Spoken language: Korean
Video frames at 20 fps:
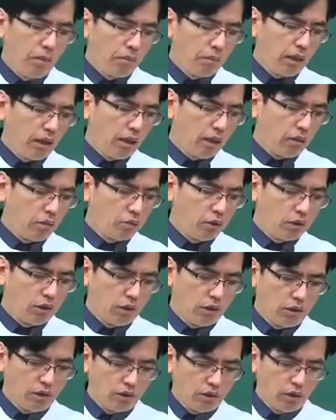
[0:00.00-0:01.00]
폐기물
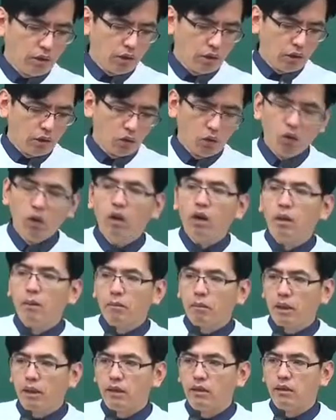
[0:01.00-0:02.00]
처리 시설 그리고
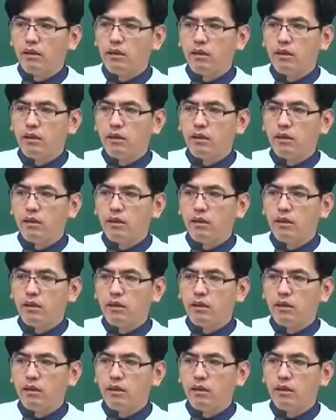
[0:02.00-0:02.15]
폐